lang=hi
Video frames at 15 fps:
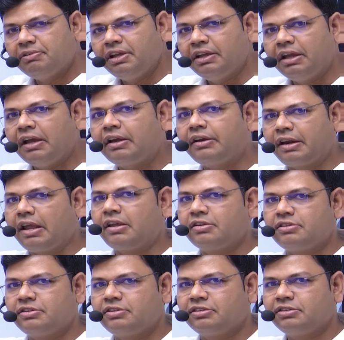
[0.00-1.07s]
एक एक रैंक
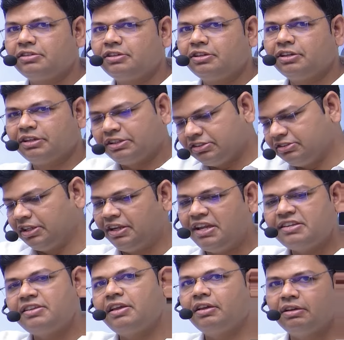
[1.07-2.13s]
किस तरीके से
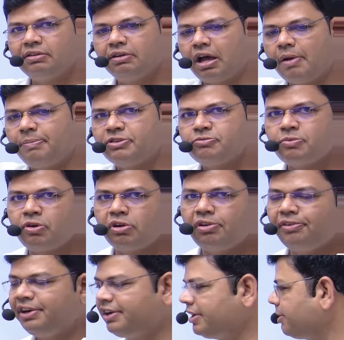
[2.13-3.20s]
आपस में
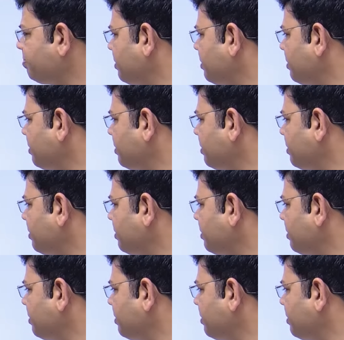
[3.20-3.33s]
कोलाबरेट कर पा